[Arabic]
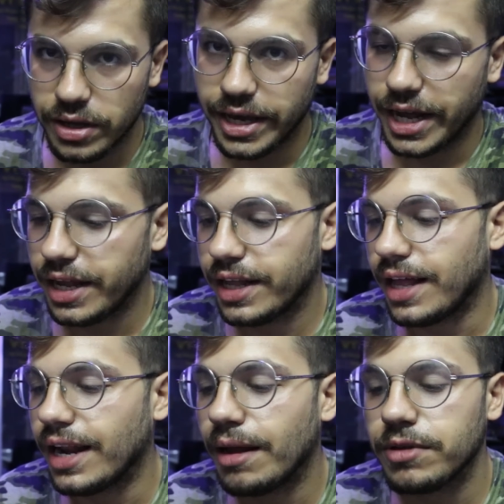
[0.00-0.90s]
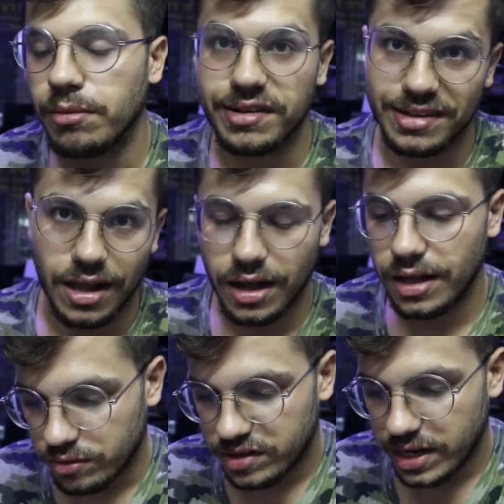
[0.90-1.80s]
يعني تعلمت المصلحة
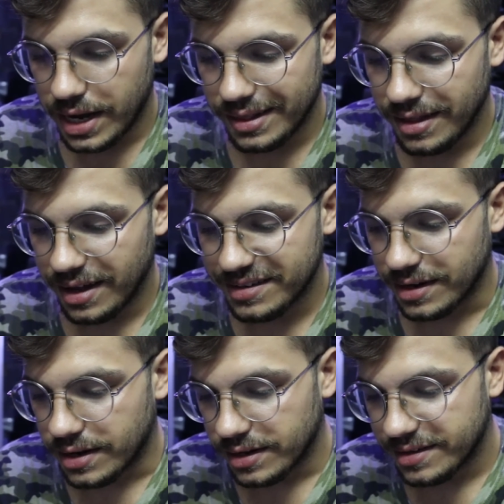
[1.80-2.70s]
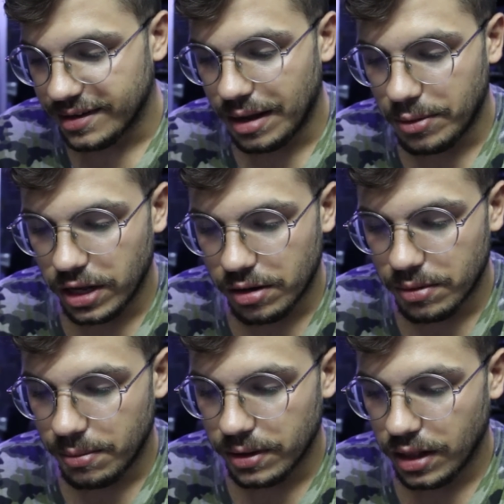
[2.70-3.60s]
مساعد ناصر السلام عليكم
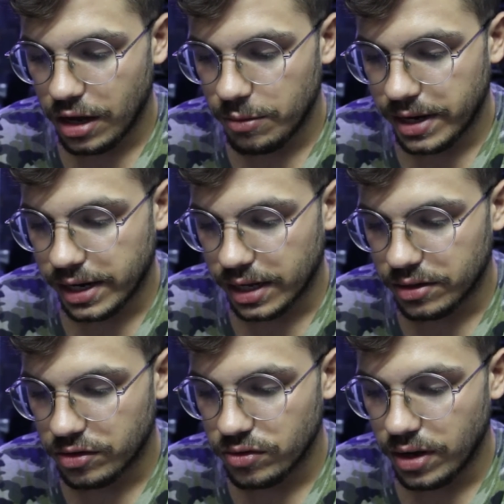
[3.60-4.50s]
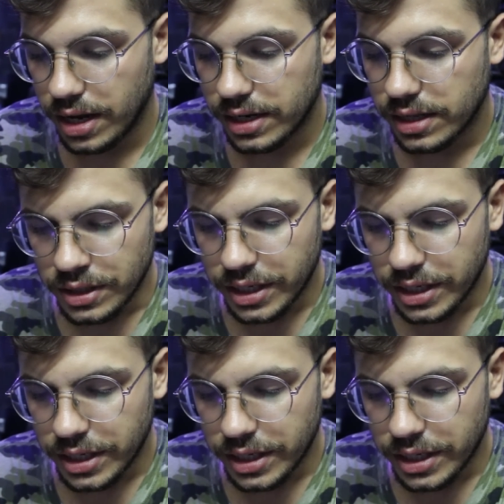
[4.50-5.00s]
ورحمة الله وبركاته سؤال